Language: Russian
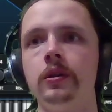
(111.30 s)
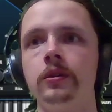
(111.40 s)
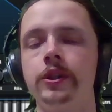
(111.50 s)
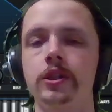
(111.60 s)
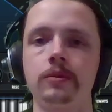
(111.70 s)

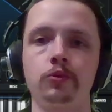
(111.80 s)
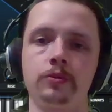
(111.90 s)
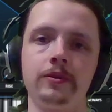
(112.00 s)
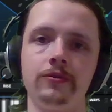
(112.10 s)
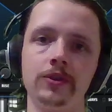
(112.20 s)
Где-то может
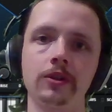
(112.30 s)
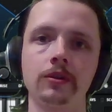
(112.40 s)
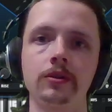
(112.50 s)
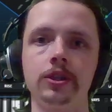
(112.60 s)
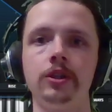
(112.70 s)
быть
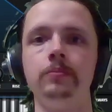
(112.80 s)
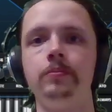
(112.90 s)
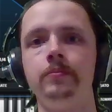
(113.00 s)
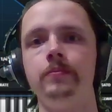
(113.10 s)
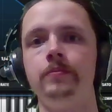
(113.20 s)
Vel или
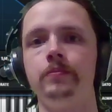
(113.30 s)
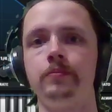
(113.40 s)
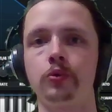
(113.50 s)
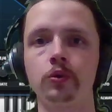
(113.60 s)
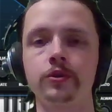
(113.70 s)

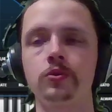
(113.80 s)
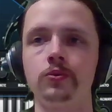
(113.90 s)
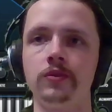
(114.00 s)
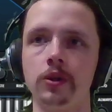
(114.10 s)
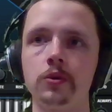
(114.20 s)
полностью
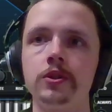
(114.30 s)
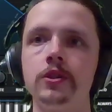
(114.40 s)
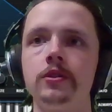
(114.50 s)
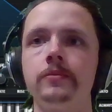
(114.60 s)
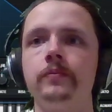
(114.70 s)

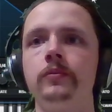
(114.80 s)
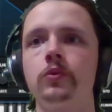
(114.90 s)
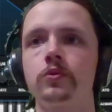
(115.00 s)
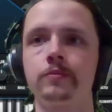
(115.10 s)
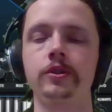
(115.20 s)
Velocity. Ну,
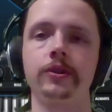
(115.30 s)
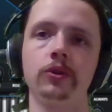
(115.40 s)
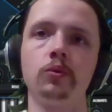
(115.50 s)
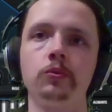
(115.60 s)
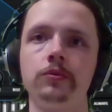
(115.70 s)
смысл, я
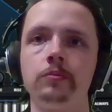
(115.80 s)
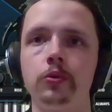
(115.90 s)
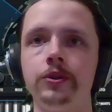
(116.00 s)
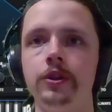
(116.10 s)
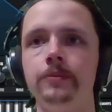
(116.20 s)
думаю, вы
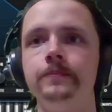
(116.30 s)
поняли.